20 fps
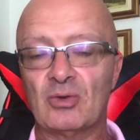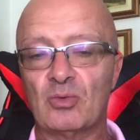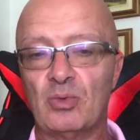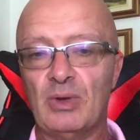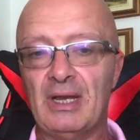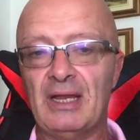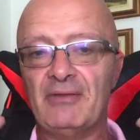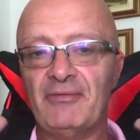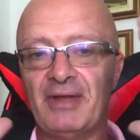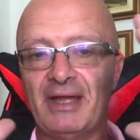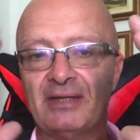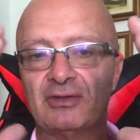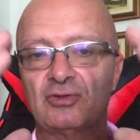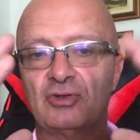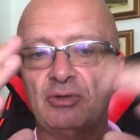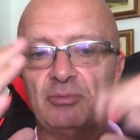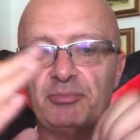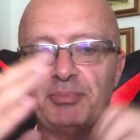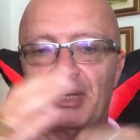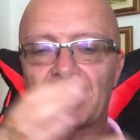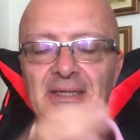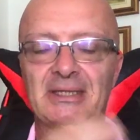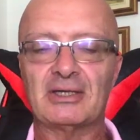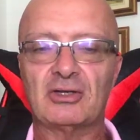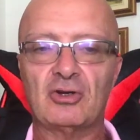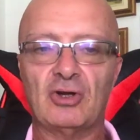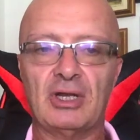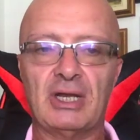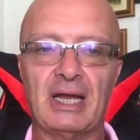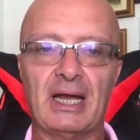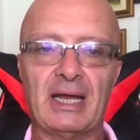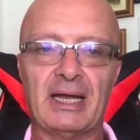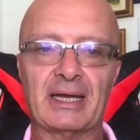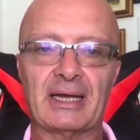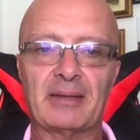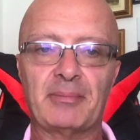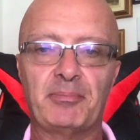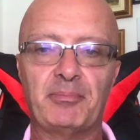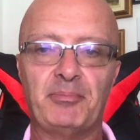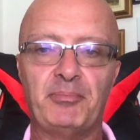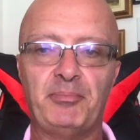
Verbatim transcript: quell'evento in particolare